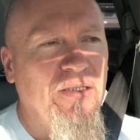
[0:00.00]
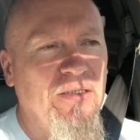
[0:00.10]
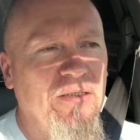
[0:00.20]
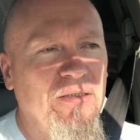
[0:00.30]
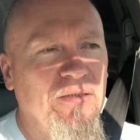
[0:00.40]

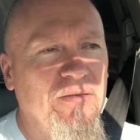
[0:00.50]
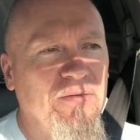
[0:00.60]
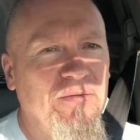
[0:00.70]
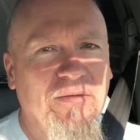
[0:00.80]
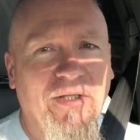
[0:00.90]
э,
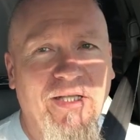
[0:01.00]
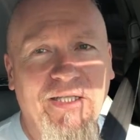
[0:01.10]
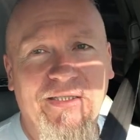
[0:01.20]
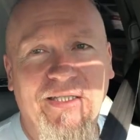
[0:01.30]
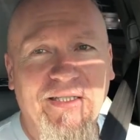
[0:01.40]

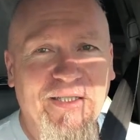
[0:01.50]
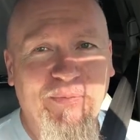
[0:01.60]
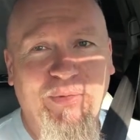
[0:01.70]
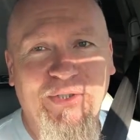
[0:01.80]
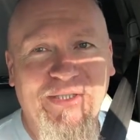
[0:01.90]
лиц
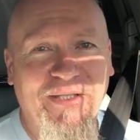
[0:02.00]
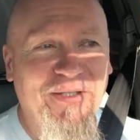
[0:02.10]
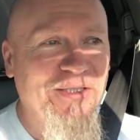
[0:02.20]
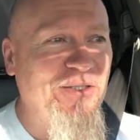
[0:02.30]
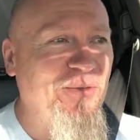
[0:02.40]
с
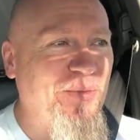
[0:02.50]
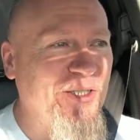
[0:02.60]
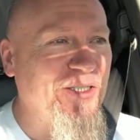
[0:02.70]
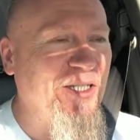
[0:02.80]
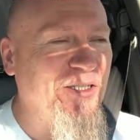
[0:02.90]
постсоветского
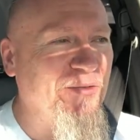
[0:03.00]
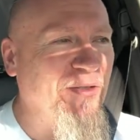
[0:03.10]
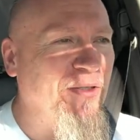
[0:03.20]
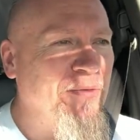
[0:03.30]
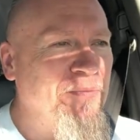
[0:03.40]

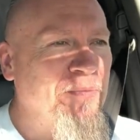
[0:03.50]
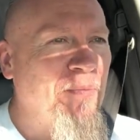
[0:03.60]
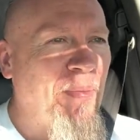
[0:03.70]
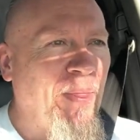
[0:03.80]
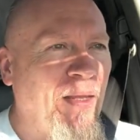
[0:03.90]
пространства.
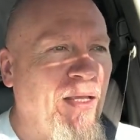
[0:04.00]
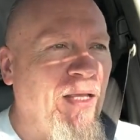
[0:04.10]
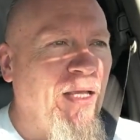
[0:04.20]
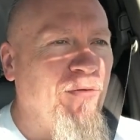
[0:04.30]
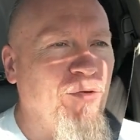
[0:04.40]

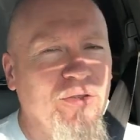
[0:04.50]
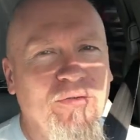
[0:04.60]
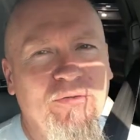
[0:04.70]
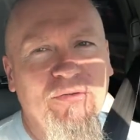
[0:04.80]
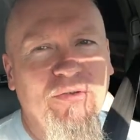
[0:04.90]
Вот,
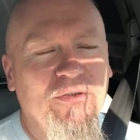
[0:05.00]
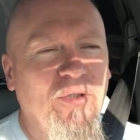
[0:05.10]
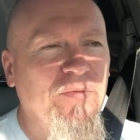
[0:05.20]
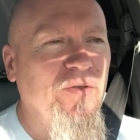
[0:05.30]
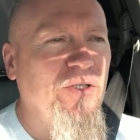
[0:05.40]
ну,
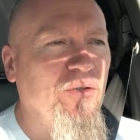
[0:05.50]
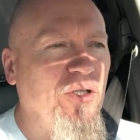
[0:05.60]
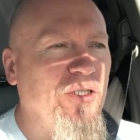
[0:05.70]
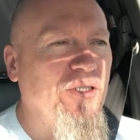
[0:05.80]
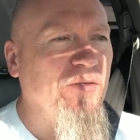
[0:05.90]
собственно,
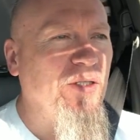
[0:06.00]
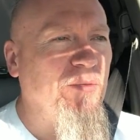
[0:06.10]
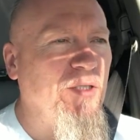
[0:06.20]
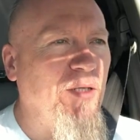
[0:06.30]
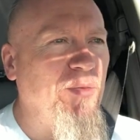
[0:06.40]
ролик
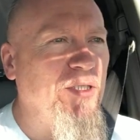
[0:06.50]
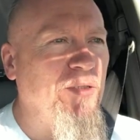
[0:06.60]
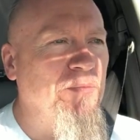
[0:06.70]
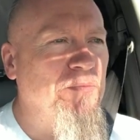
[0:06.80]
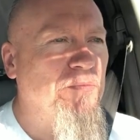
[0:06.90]
совсем не об
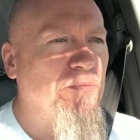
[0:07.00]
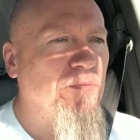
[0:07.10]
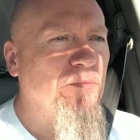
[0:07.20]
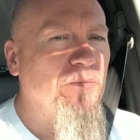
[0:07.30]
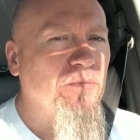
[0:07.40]
этом.
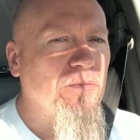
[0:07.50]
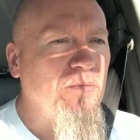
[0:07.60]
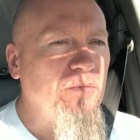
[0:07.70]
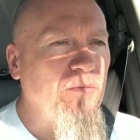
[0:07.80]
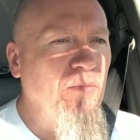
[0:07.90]

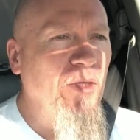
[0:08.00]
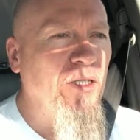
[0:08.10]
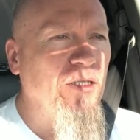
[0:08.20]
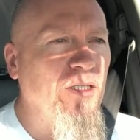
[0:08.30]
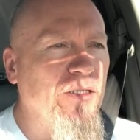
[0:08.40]

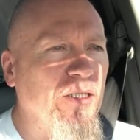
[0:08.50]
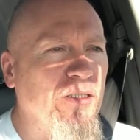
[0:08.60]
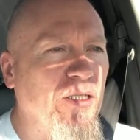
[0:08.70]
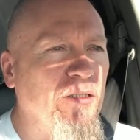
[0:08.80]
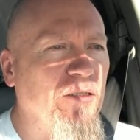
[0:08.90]
Как я
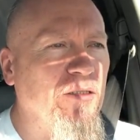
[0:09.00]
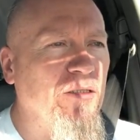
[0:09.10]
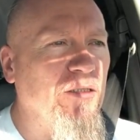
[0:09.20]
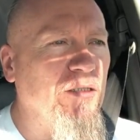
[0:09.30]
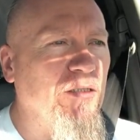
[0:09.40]
сказал,
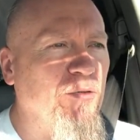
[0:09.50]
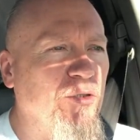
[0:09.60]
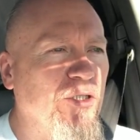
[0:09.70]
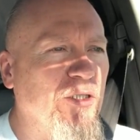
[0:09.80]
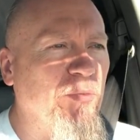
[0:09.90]
э,
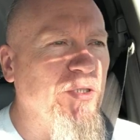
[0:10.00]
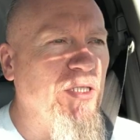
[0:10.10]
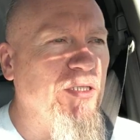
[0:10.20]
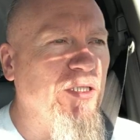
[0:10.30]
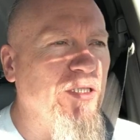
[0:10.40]
хочется
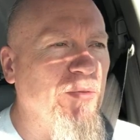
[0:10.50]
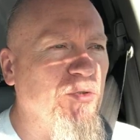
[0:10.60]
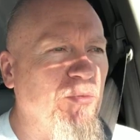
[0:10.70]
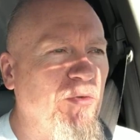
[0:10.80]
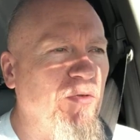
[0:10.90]
поделиться тем,
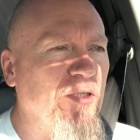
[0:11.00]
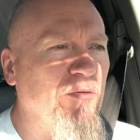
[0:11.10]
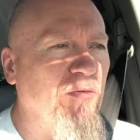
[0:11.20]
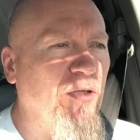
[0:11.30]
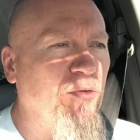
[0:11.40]
что мы
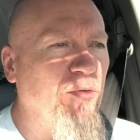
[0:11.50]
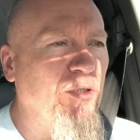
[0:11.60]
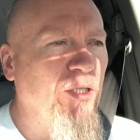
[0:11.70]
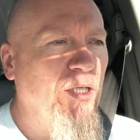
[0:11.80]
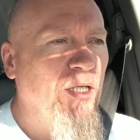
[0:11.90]
видим
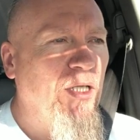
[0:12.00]
вокруг